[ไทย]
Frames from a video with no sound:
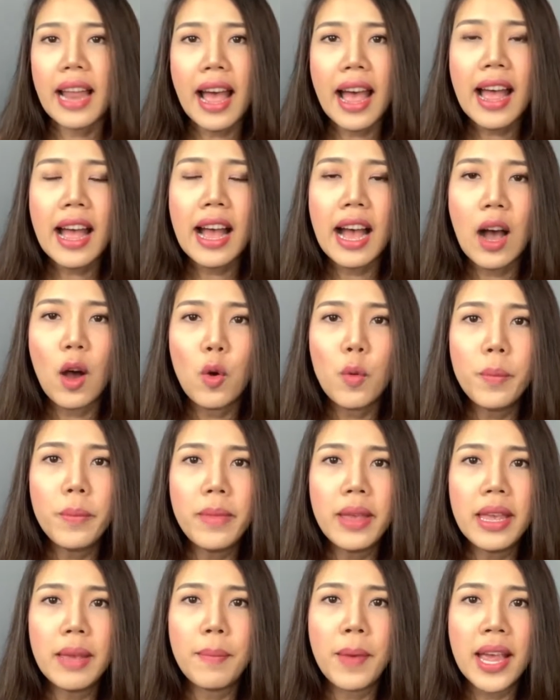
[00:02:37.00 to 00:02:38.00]
ถ้าเขา
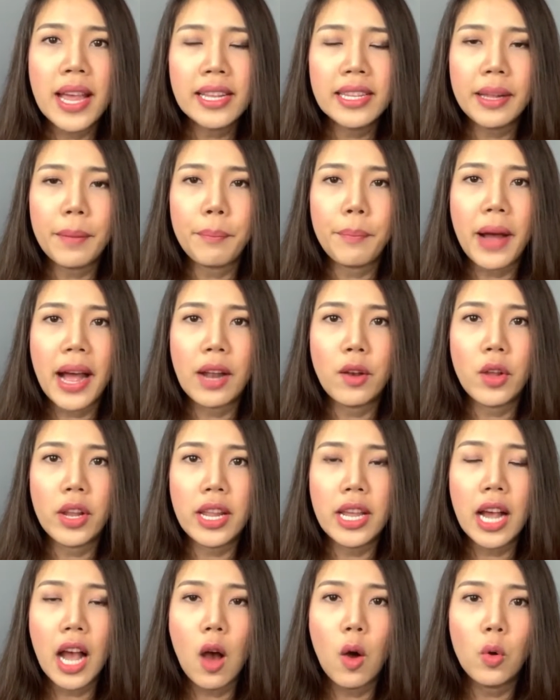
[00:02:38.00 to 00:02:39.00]
มีเพศสัมพันธ์โด
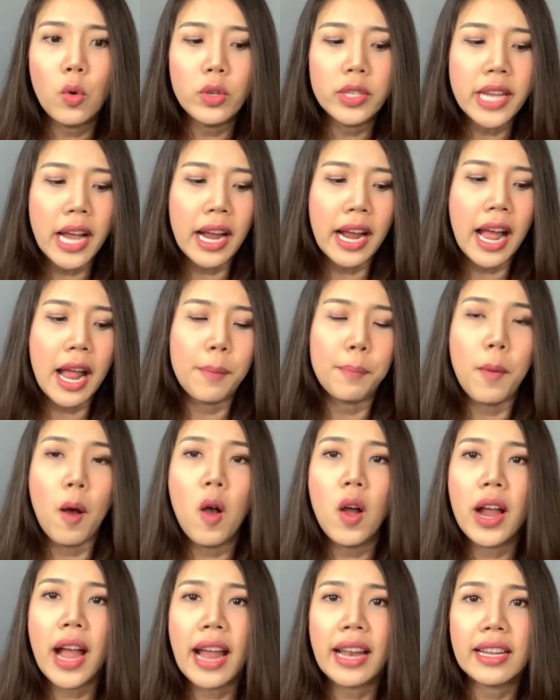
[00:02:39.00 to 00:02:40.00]
ยที่เขารู้จักการ
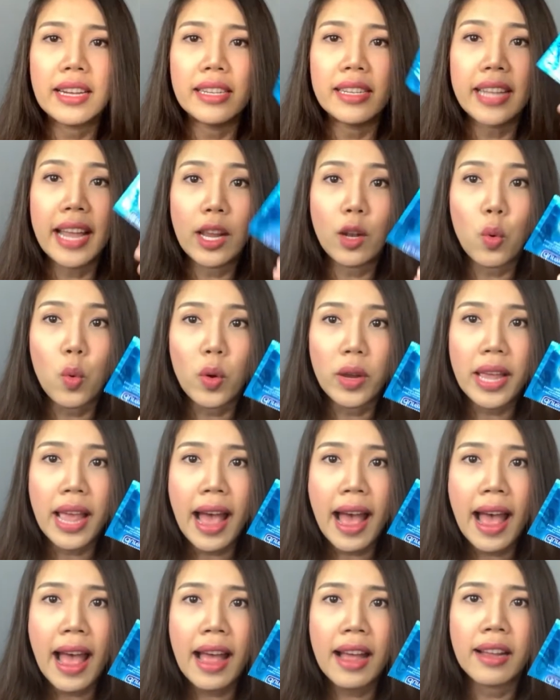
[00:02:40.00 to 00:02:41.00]
ป้องกันคือใส่ถุง
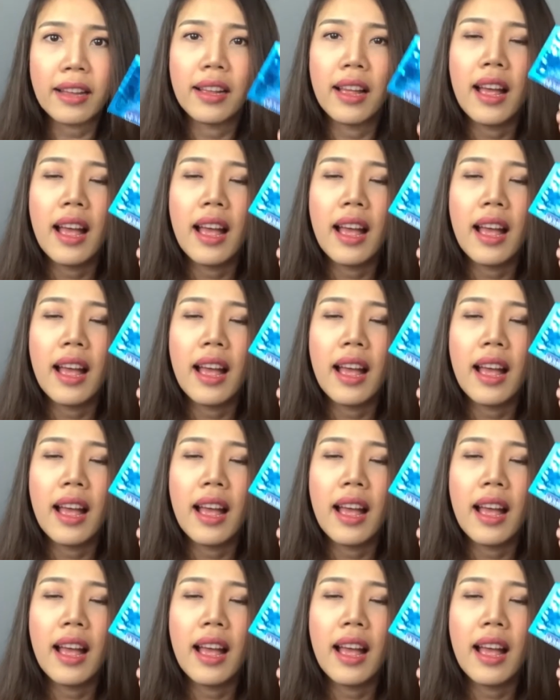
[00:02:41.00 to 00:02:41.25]
ยาง